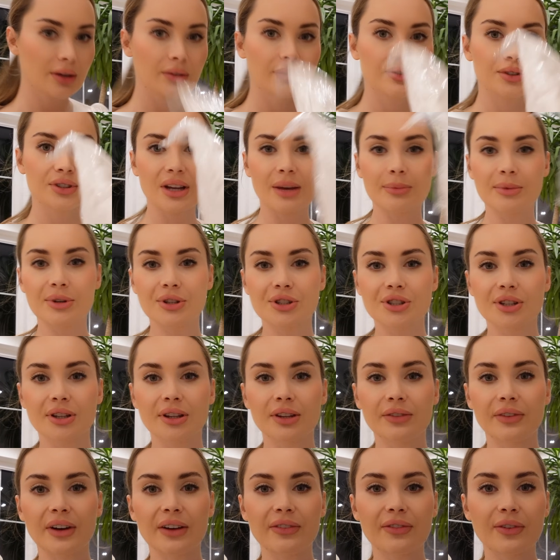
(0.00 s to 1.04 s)
Wzięłam jeszcze
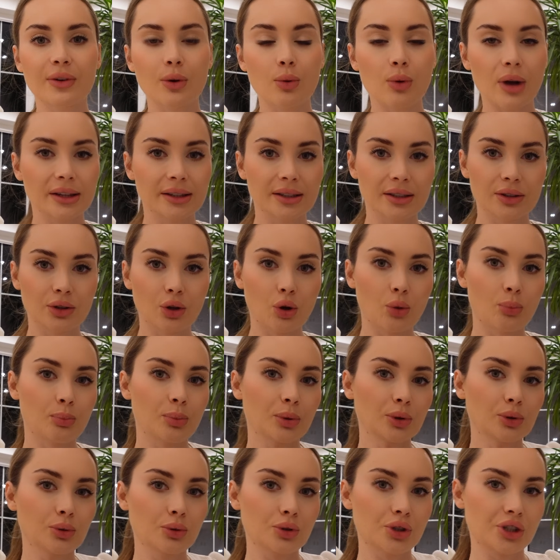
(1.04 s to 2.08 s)
dwa wkłady do
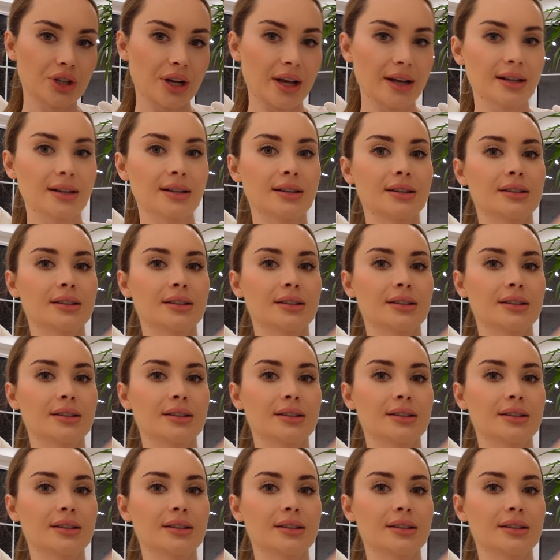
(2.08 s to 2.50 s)
poduszek